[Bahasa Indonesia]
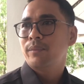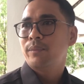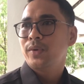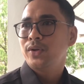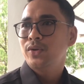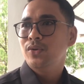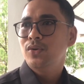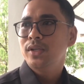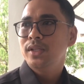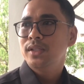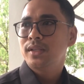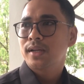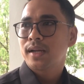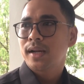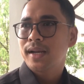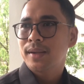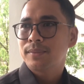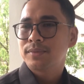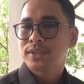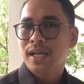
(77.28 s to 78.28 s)
peduli
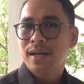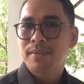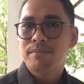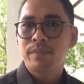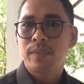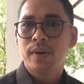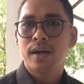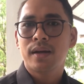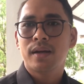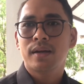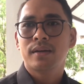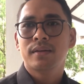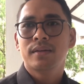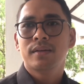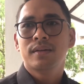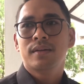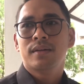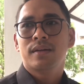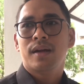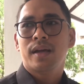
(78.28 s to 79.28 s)
terhadap sampah,
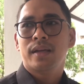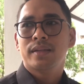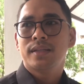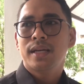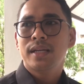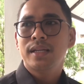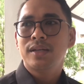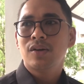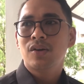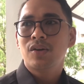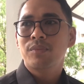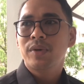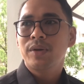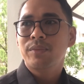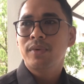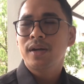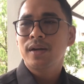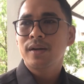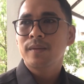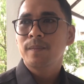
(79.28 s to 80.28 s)
Nah, jadi kalau
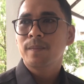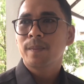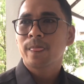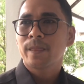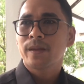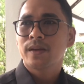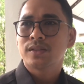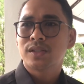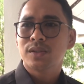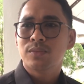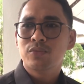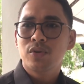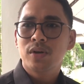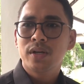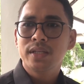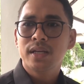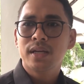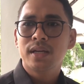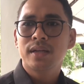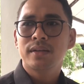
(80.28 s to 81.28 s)
memang nah,
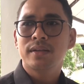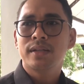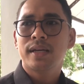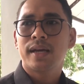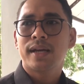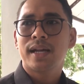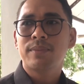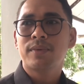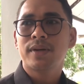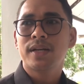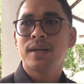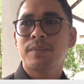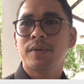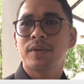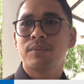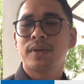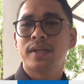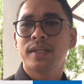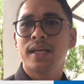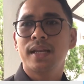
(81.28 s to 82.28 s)
semuanya diharapkan
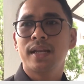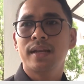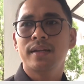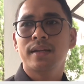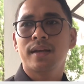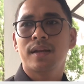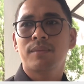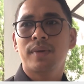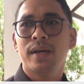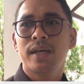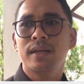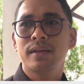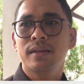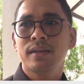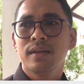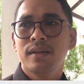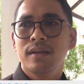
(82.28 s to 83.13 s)
dapat berjalan dengan baik